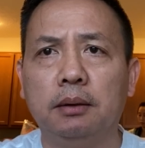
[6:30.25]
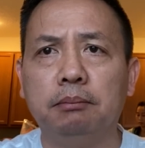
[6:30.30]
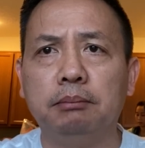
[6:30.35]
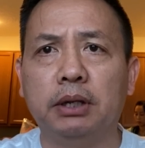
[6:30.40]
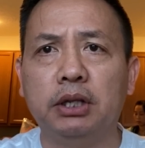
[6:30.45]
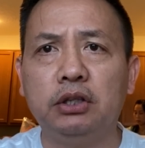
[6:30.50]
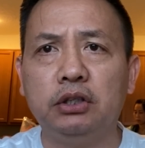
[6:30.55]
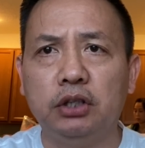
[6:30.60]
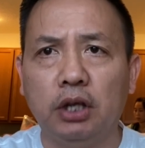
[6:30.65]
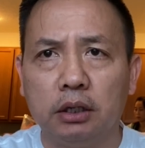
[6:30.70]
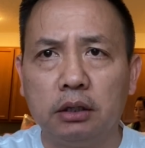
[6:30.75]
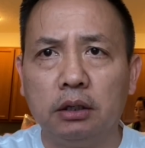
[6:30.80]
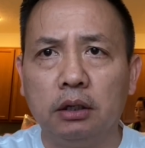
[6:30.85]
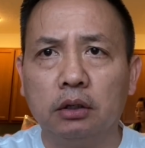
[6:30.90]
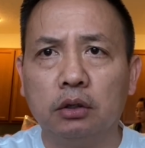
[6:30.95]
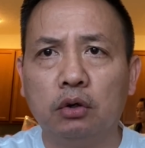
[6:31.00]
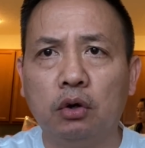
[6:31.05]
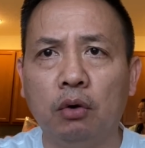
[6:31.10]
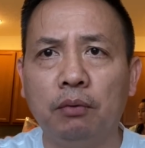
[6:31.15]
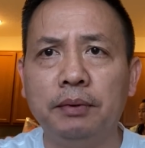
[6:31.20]
bệnh dịch
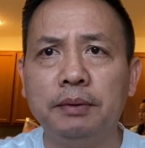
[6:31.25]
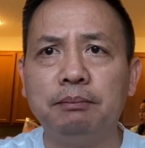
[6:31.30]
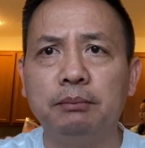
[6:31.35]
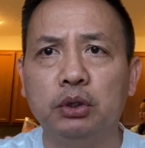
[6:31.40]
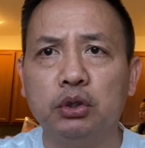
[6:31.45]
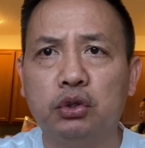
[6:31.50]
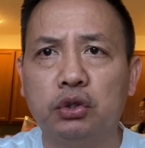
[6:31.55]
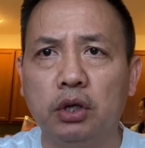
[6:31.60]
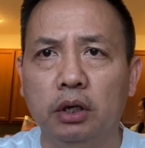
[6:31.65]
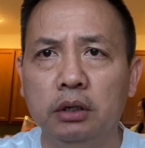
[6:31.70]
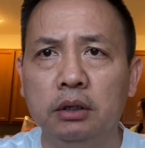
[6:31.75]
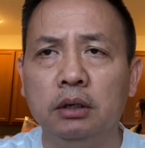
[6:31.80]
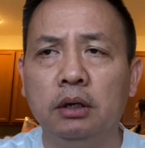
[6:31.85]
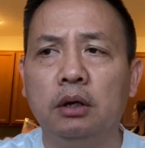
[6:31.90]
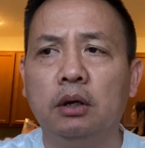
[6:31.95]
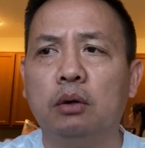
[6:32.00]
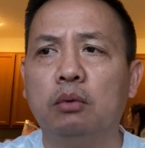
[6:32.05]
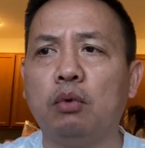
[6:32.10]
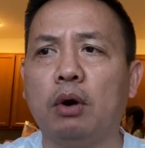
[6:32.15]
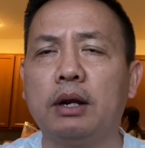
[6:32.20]
Covid mười chín,
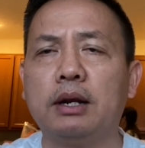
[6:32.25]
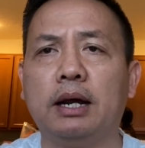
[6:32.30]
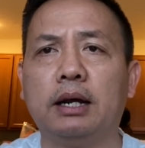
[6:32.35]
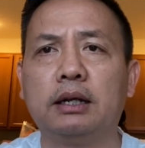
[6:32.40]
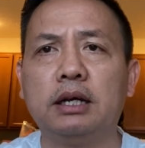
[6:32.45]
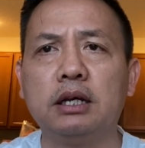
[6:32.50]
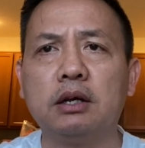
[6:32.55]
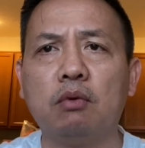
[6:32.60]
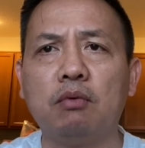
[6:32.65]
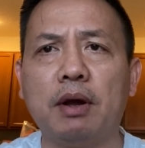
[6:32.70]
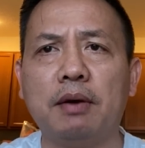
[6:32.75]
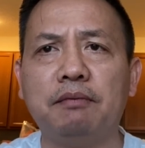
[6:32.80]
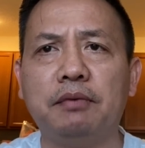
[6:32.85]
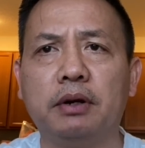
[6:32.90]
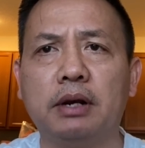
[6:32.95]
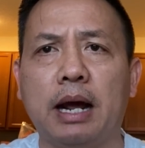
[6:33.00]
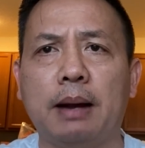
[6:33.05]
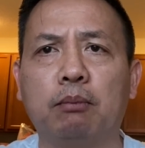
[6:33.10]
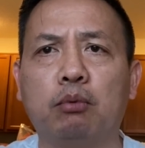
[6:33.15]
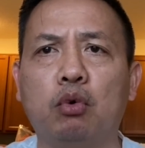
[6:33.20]
hoặc là cái công ăn
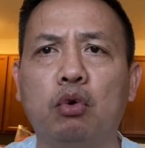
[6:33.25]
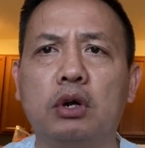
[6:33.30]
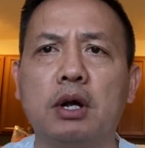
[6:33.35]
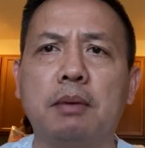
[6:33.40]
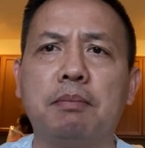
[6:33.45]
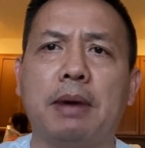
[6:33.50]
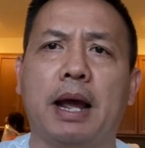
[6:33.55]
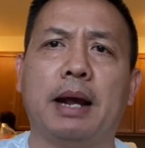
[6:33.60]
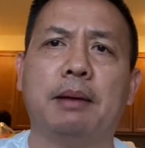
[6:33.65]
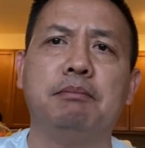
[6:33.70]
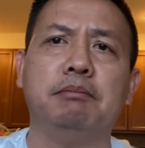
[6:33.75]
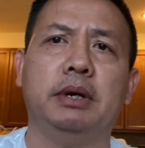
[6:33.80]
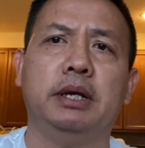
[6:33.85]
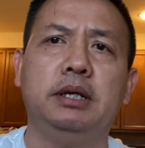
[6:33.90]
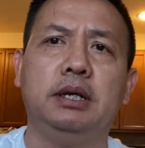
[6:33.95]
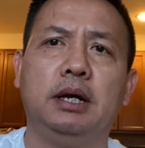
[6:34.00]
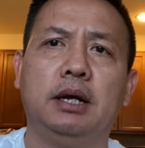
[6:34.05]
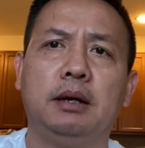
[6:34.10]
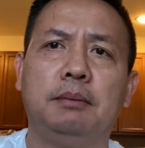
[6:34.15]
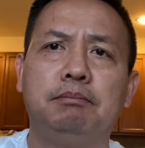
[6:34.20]
việc làm của các bạn
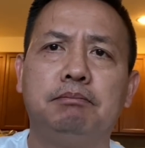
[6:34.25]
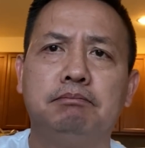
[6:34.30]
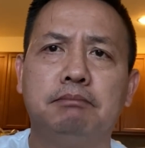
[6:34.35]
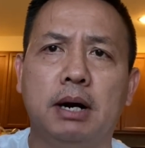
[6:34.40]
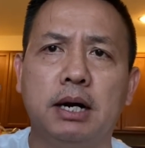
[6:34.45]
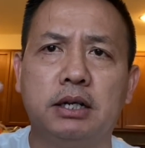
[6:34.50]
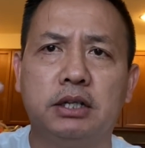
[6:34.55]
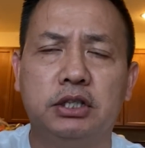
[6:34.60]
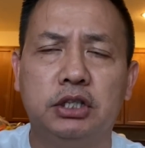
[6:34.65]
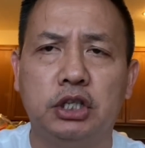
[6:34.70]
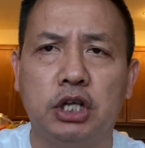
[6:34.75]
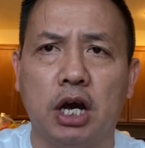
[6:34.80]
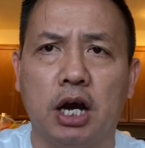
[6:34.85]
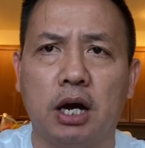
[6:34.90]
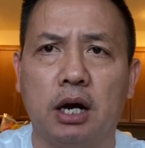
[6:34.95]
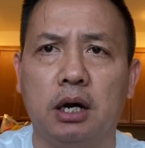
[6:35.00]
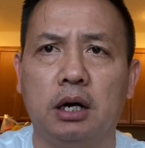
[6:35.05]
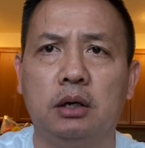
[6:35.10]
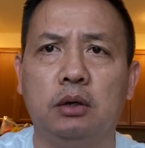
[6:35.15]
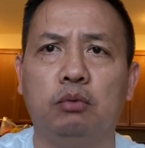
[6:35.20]
bị uh, mất
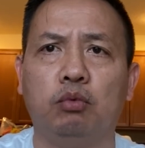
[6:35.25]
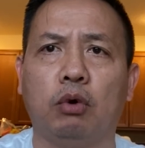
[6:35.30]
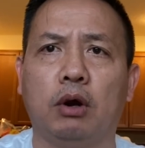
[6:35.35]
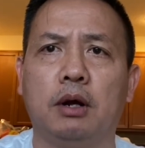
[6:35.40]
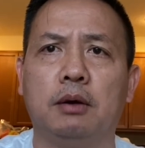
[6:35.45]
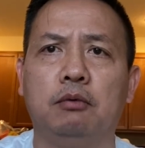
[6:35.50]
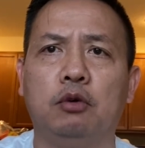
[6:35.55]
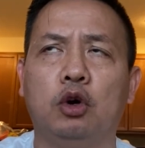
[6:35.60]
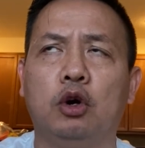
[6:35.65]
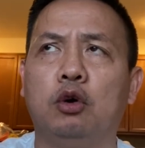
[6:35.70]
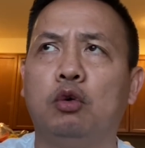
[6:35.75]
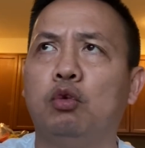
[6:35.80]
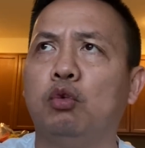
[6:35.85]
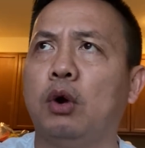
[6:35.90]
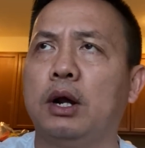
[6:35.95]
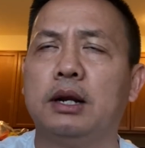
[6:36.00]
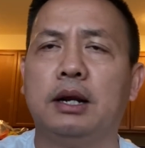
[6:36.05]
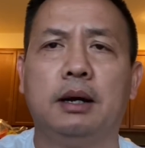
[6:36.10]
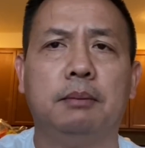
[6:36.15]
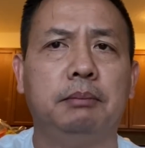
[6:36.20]
giờ, hoặc,
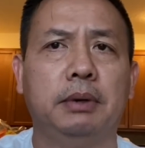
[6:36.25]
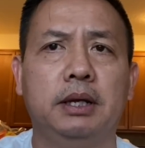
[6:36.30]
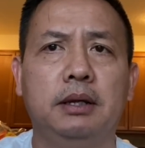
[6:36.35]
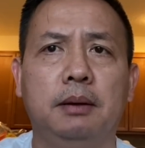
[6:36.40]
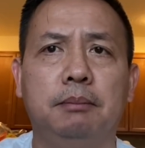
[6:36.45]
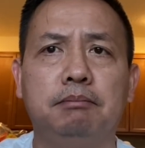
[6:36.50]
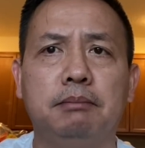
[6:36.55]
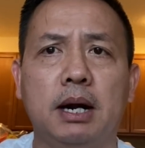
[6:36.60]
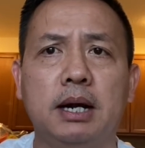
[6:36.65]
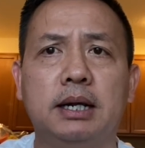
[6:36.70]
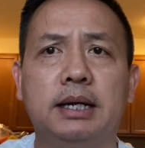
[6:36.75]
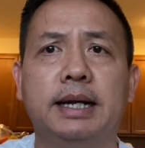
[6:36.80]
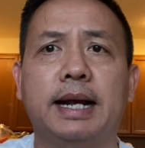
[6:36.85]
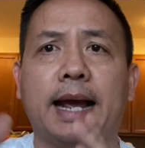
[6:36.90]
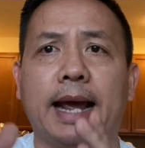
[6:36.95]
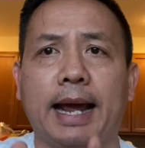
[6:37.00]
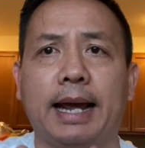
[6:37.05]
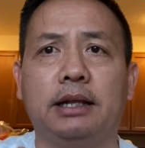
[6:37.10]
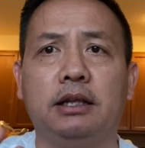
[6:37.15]
hoặc là bị uh, mất ngày.